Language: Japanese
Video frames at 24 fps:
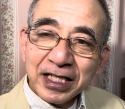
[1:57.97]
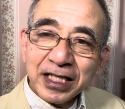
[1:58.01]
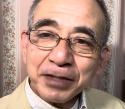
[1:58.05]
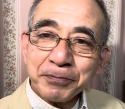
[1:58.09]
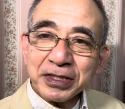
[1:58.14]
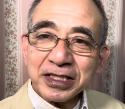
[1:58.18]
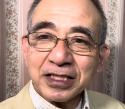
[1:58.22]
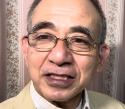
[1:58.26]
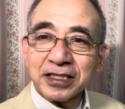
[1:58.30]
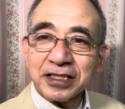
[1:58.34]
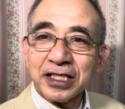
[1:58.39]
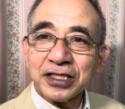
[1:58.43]

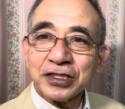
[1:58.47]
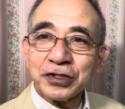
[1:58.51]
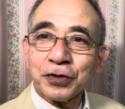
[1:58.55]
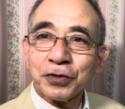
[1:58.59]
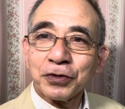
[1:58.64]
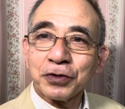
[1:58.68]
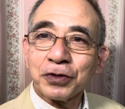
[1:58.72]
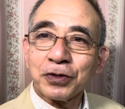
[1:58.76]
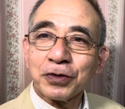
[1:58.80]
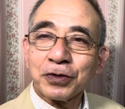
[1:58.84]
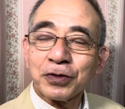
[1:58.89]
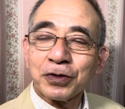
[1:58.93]
また聖書
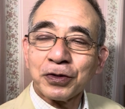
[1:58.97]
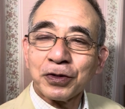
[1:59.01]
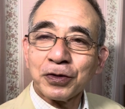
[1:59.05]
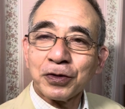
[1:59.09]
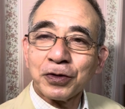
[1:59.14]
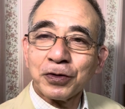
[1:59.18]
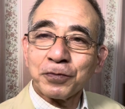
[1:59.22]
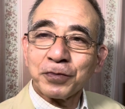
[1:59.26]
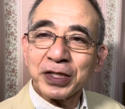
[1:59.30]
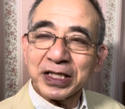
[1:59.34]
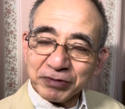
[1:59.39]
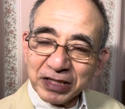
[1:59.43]

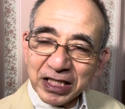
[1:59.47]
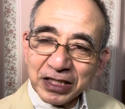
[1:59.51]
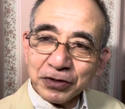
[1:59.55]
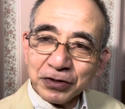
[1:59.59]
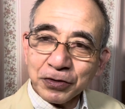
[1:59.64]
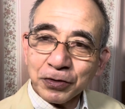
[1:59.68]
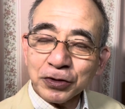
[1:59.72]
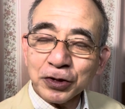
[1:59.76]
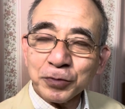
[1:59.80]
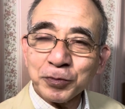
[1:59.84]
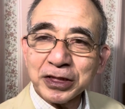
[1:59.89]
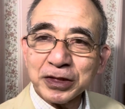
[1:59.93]
を学びたい
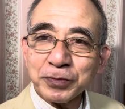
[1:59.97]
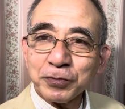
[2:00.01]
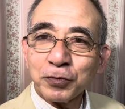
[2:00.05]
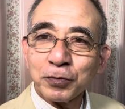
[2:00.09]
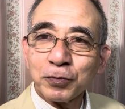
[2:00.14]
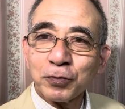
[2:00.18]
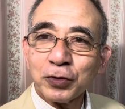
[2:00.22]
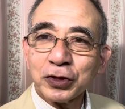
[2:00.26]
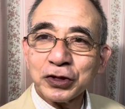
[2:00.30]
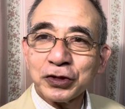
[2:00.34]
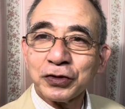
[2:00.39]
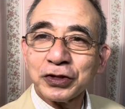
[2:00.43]
というお友達も
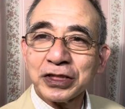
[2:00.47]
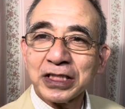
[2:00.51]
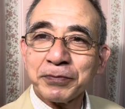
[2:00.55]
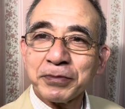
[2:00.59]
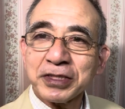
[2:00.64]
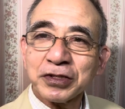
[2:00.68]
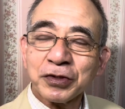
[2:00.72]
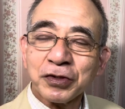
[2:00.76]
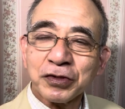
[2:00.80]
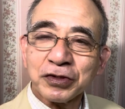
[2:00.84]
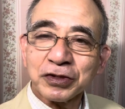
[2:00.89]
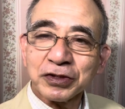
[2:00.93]
募集して
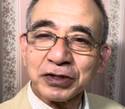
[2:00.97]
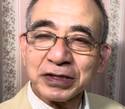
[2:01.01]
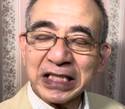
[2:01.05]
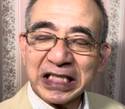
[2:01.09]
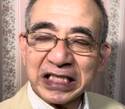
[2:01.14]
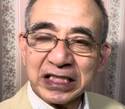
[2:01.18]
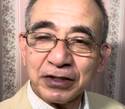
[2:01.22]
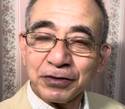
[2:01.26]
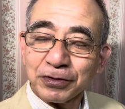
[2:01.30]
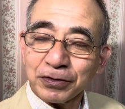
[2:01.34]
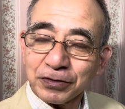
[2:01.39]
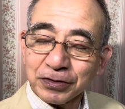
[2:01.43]
ますので、よろしくお願
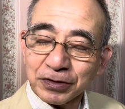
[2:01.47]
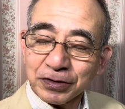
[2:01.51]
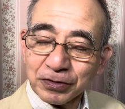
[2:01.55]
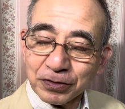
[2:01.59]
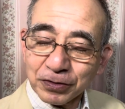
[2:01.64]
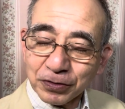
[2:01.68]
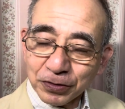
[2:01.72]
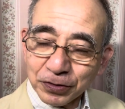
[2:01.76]
いします。